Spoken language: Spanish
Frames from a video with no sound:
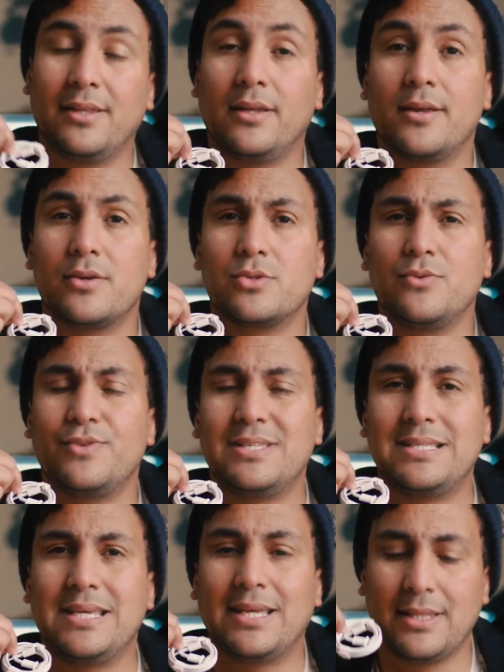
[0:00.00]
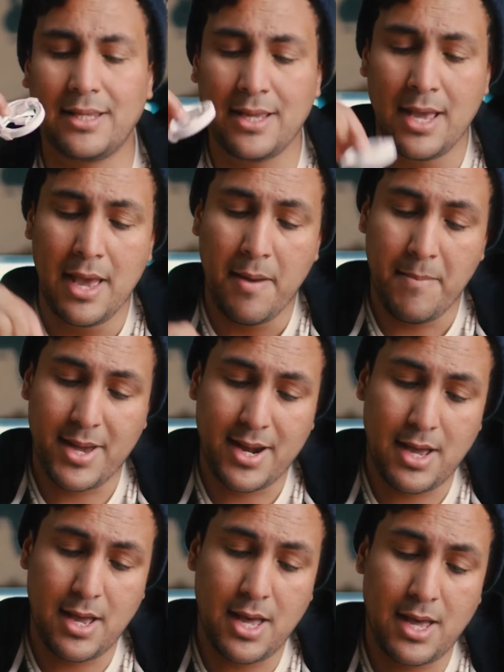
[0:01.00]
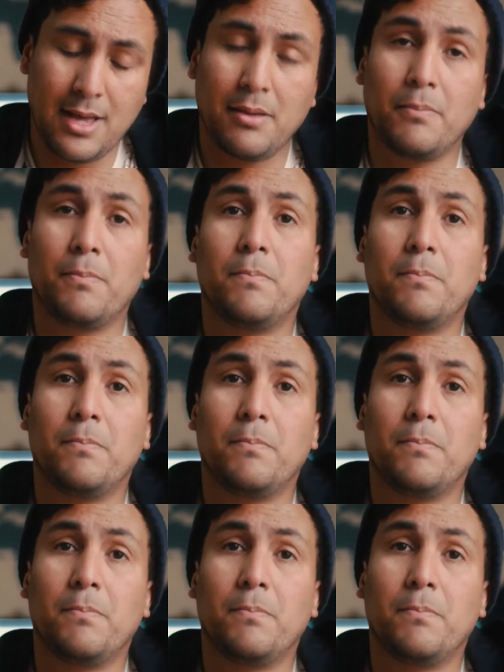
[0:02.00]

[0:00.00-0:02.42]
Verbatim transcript: dinero suficiente para